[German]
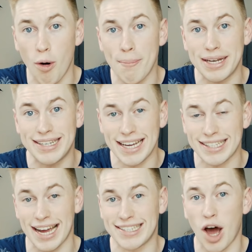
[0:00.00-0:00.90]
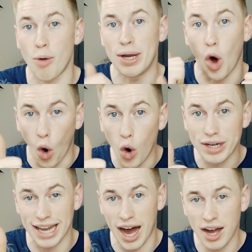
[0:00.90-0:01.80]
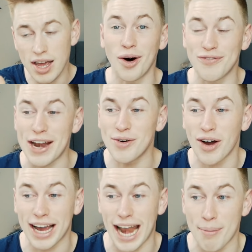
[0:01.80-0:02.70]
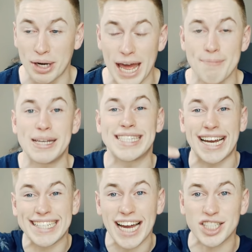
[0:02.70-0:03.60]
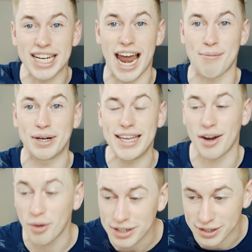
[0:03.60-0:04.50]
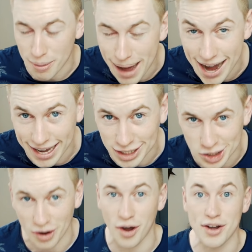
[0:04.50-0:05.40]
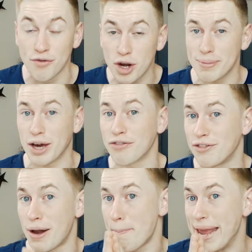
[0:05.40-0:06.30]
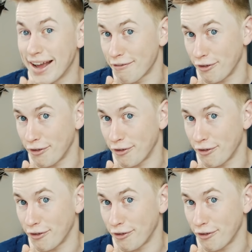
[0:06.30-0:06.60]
unbedingt einen Daumen hoch da. Und wenn du noch kein Abonnent bist, dann ganz schnell abonnieren und zur Magin join, Leute. Würde mich auf jeden Fall mega